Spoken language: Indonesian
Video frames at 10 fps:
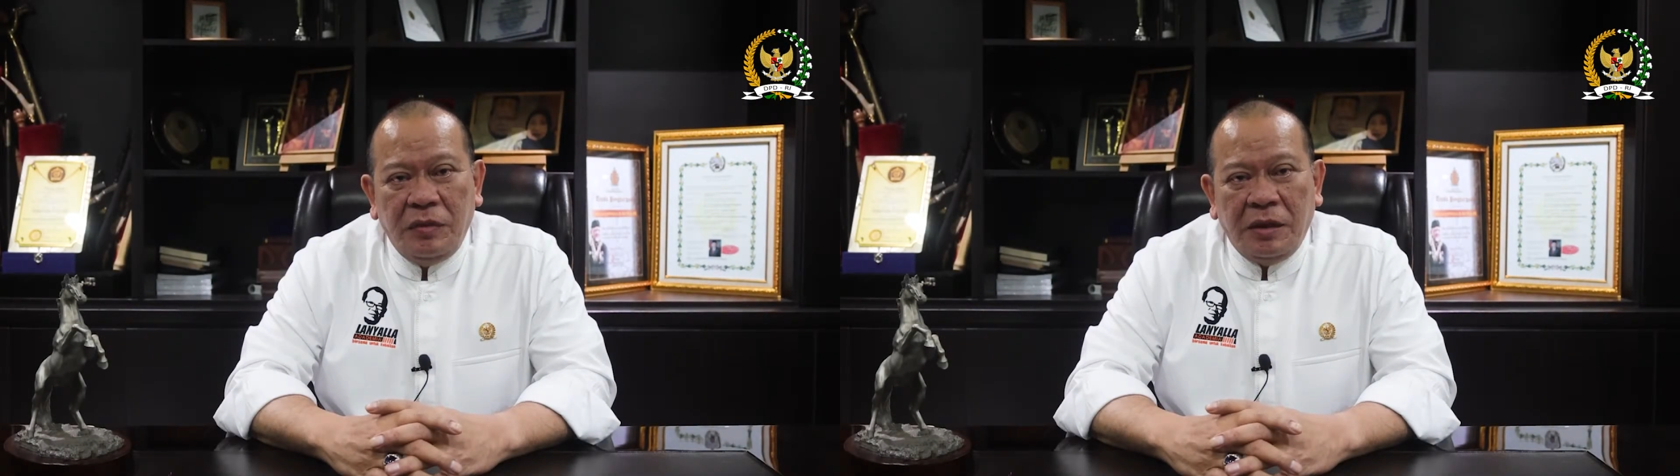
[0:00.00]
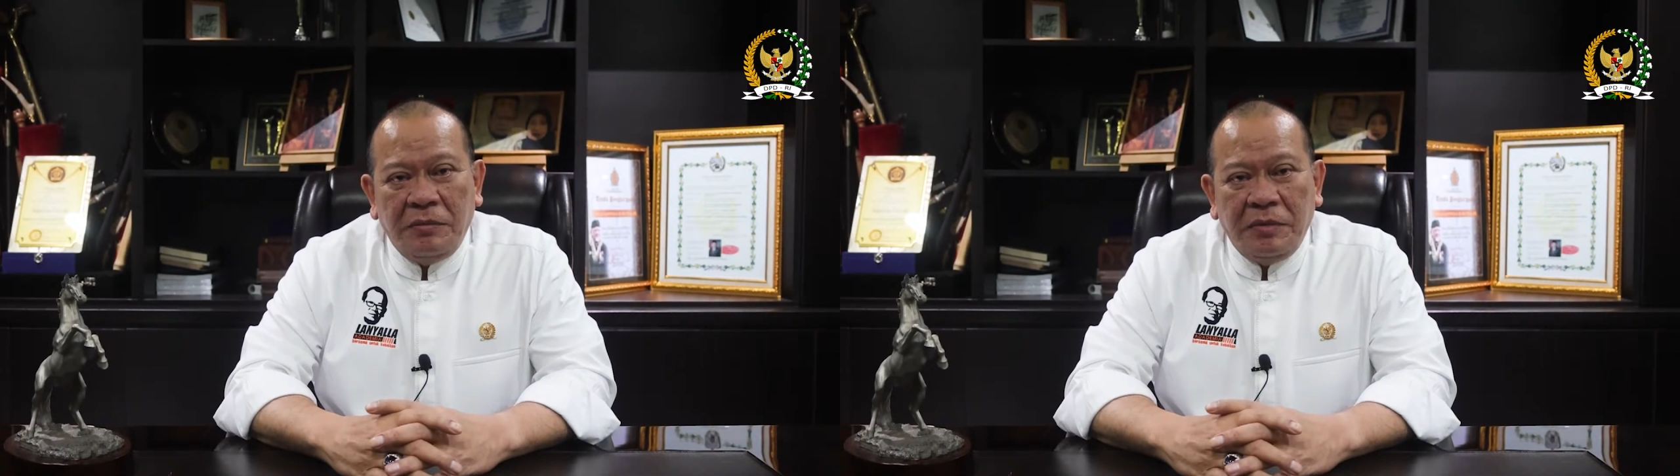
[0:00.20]

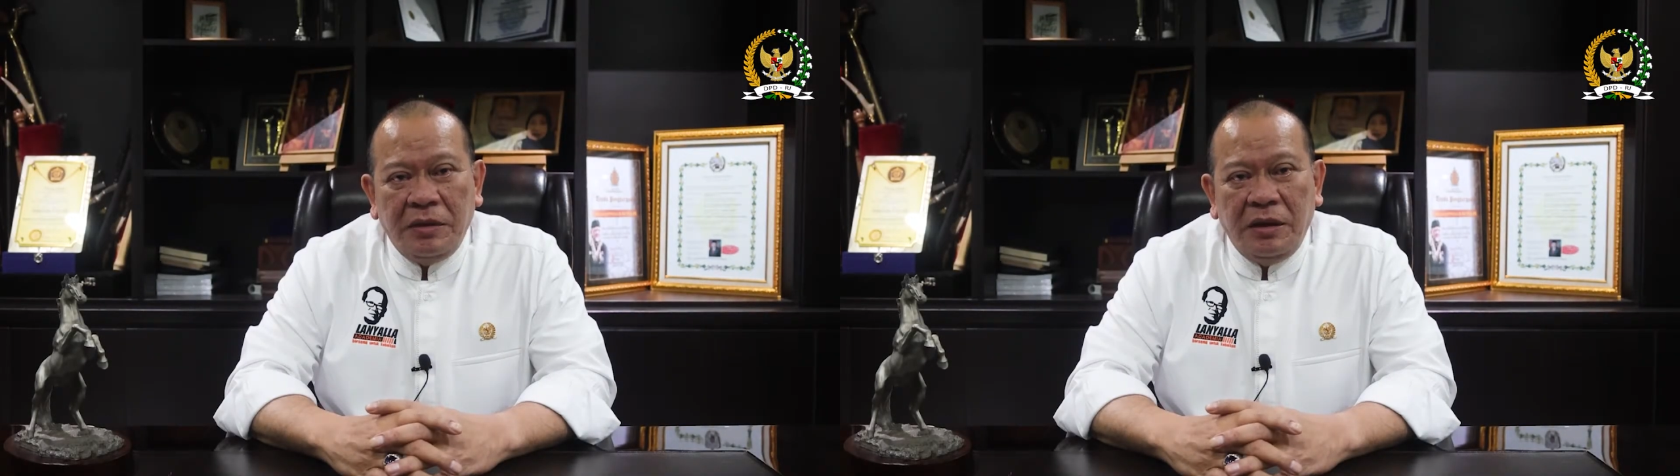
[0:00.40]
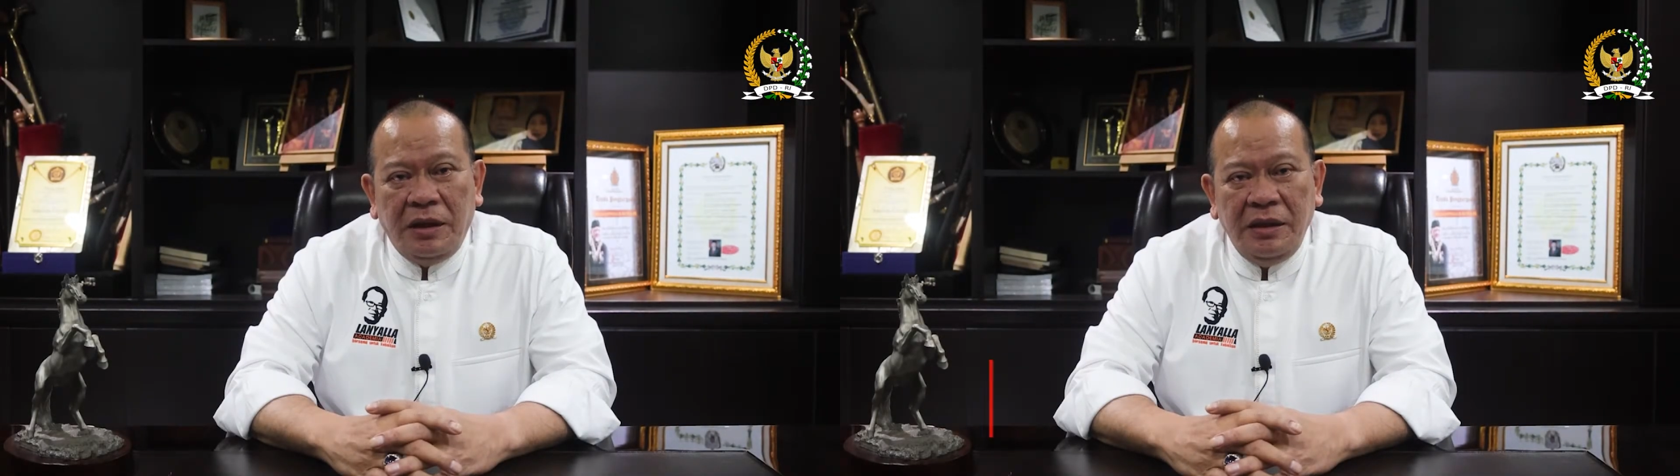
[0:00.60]

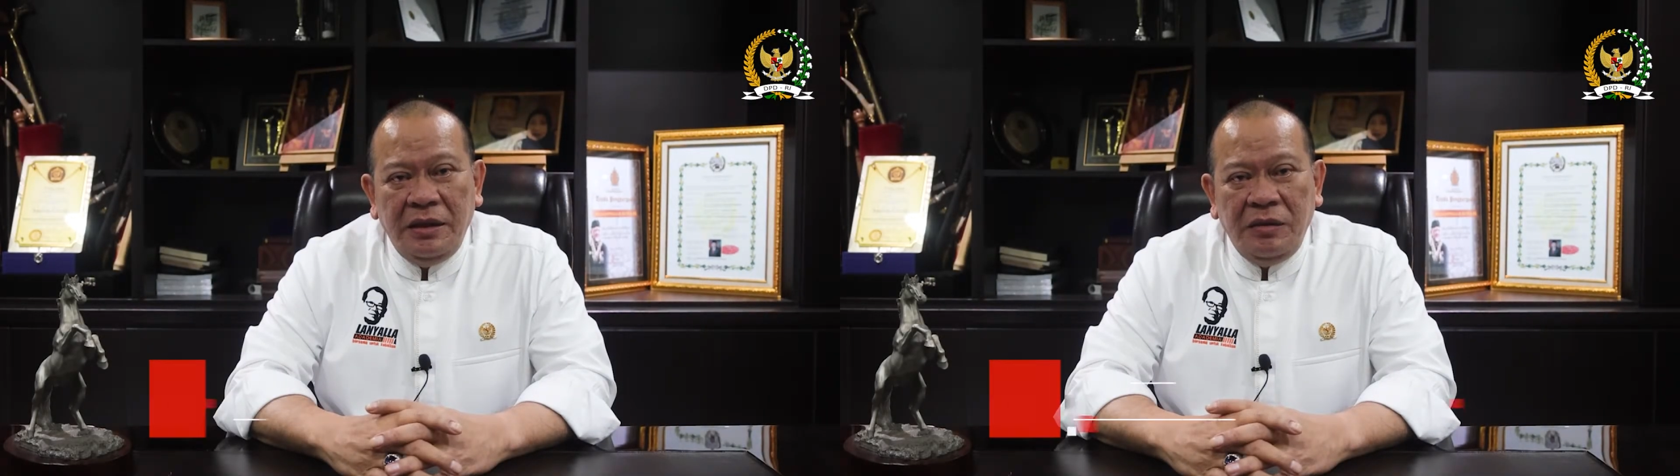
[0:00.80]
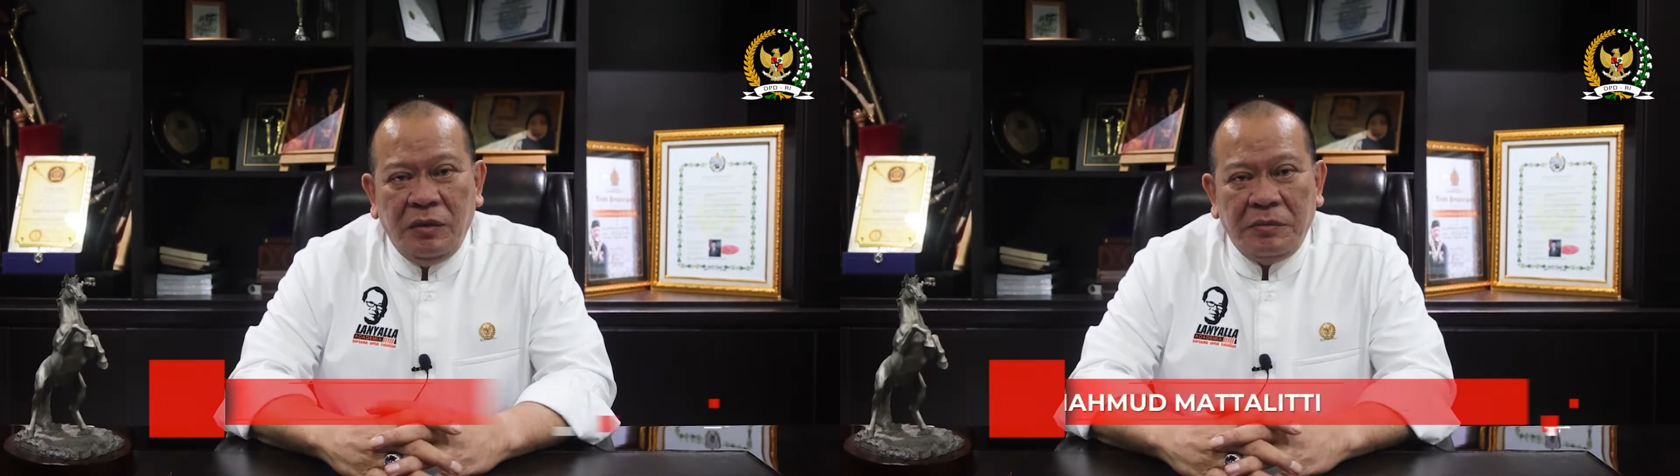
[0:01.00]

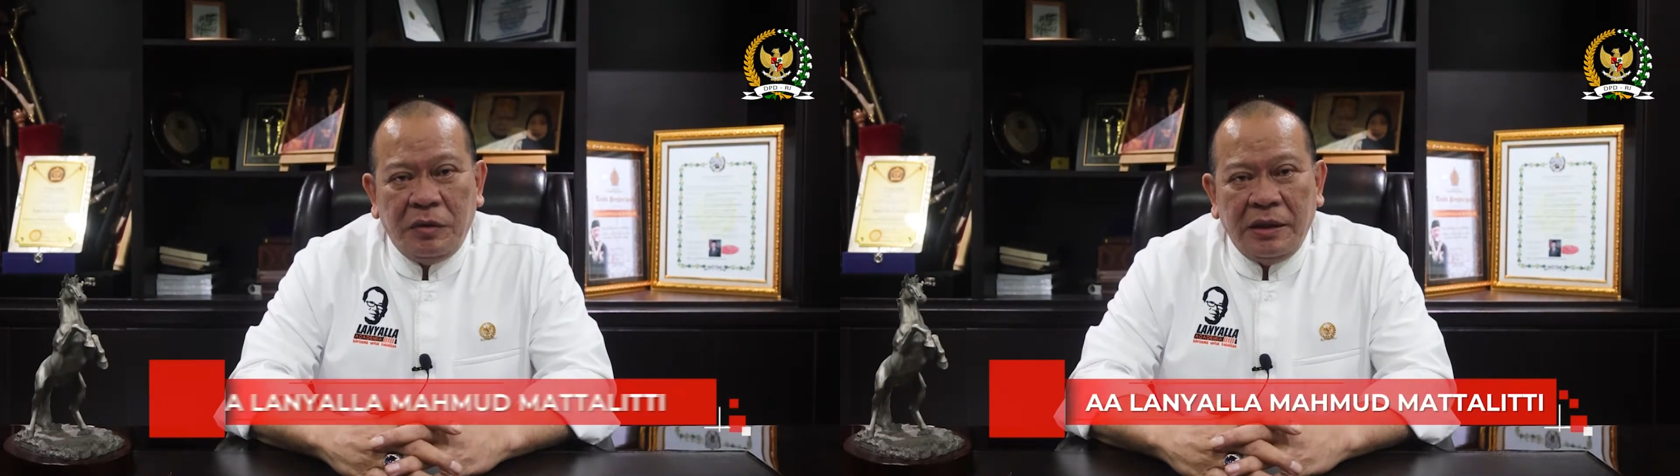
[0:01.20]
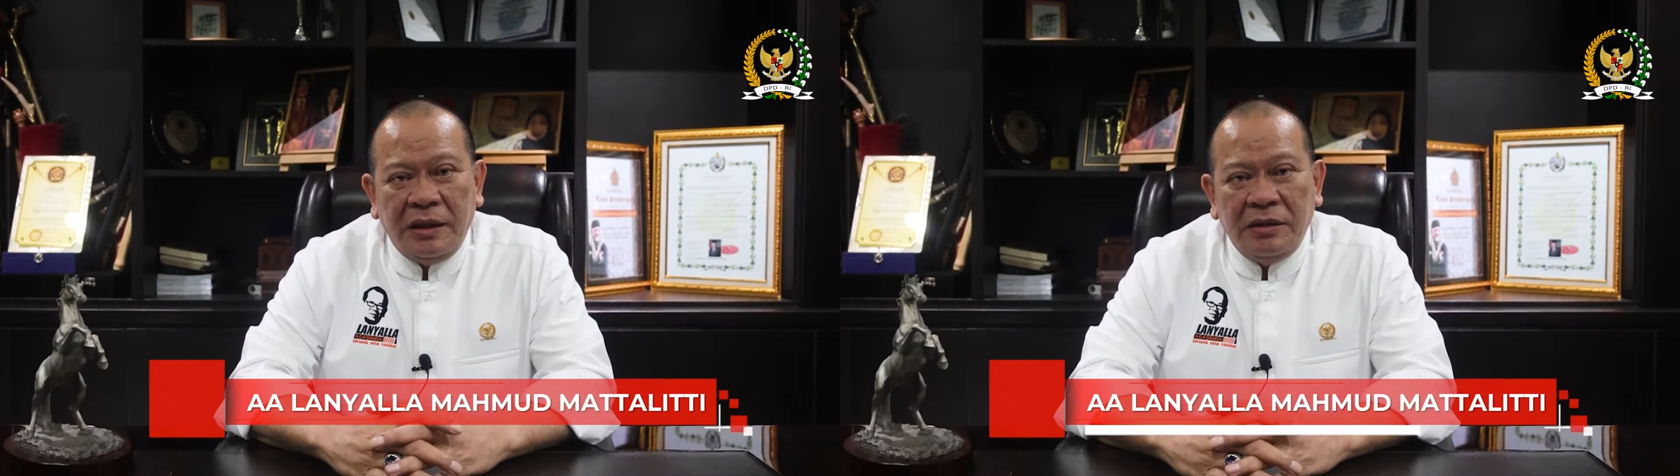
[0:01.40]
warahmatullahi
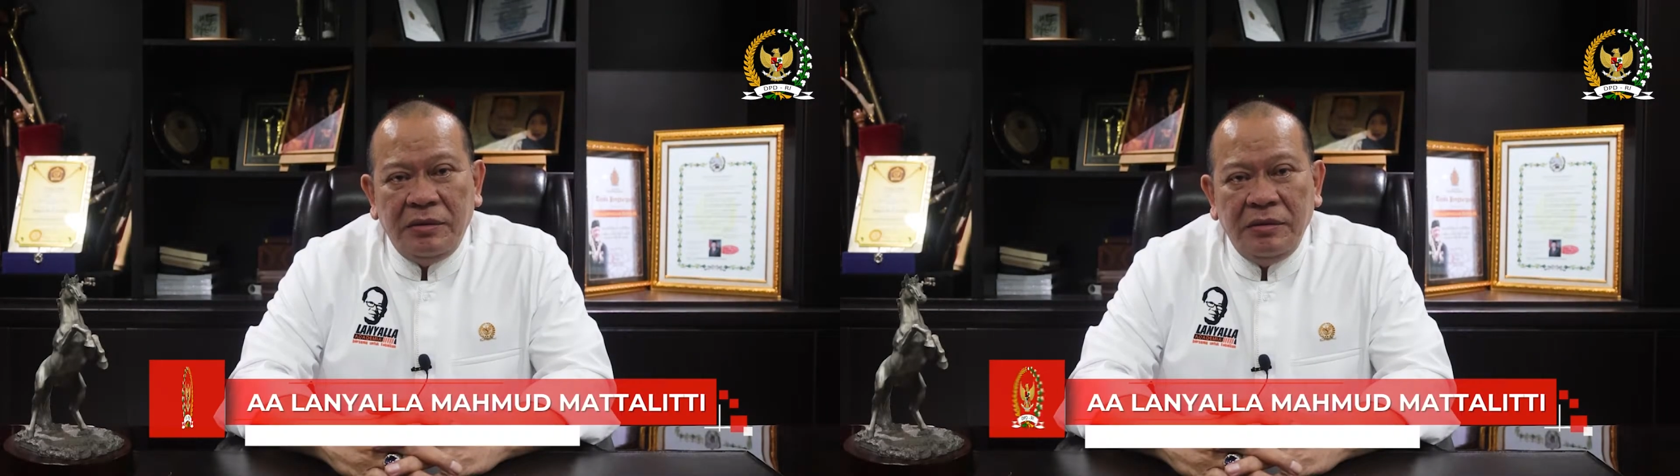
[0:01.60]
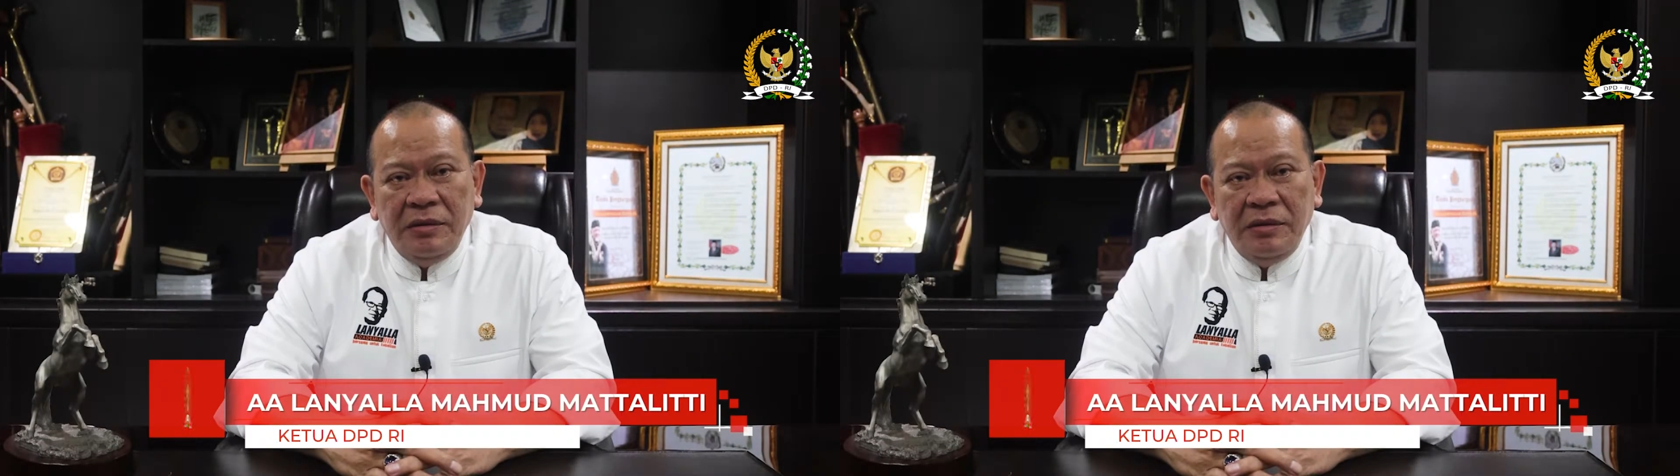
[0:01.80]
wabarakatuh.